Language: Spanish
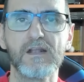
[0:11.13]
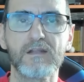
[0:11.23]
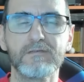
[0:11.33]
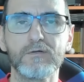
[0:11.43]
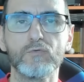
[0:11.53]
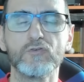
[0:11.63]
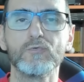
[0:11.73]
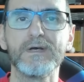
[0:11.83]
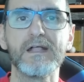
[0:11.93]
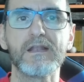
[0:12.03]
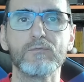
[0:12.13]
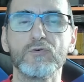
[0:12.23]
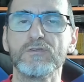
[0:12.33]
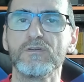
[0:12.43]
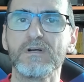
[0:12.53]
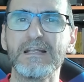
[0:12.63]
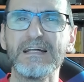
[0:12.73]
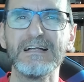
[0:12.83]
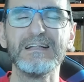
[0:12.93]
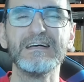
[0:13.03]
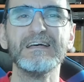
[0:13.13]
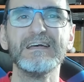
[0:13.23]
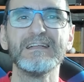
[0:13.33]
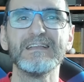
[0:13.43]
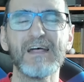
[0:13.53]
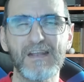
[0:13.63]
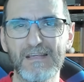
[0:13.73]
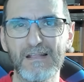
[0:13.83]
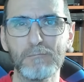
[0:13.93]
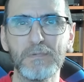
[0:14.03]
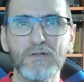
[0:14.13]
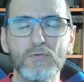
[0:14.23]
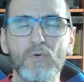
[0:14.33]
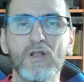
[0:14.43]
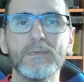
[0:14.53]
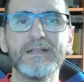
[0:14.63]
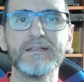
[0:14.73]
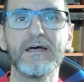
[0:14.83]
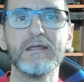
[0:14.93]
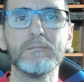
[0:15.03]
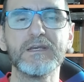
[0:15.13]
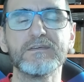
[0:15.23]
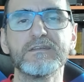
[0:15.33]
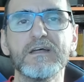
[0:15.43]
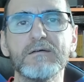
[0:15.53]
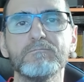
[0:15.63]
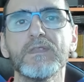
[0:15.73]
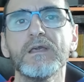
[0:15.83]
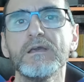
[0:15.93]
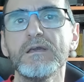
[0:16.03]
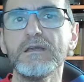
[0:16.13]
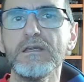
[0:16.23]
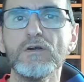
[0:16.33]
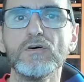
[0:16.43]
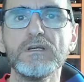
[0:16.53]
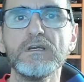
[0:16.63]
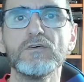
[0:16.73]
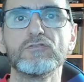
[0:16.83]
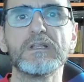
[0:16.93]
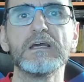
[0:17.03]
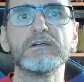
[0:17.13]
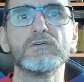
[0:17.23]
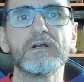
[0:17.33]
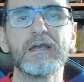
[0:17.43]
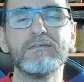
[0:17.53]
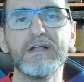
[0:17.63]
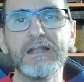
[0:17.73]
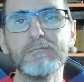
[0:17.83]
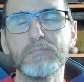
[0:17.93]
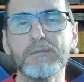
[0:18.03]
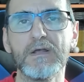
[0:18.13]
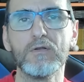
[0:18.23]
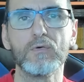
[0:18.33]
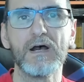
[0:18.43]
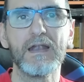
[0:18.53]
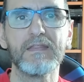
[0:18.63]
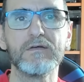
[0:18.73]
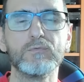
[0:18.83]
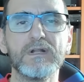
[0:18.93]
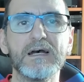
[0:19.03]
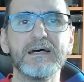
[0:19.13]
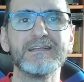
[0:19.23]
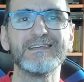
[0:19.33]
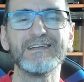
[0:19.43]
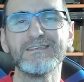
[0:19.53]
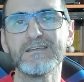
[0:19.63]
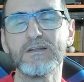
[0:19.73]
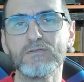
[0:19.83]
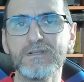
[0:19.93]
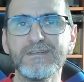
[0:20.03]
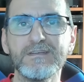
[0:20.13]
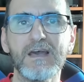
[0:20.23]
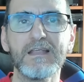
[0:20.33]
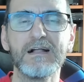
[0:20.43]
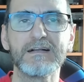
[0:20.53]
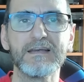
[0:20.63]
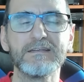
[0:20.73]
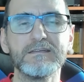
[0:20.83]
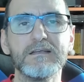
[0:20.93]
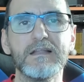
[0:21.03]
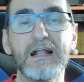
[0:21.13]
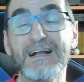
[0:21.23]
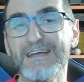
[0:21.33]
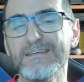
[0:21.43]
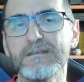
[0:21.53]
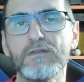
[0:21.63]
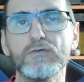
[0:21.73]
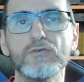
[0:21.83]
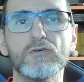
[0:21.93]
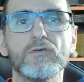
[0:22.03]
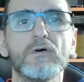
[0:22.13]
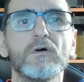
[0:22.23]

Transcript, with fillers: Reverquest VR, vuestro canal de realidad virtual aumentada y mixta. Y hoy os tengo que hablar en primer lugar de una triste noticia de la que, de la que he sido yo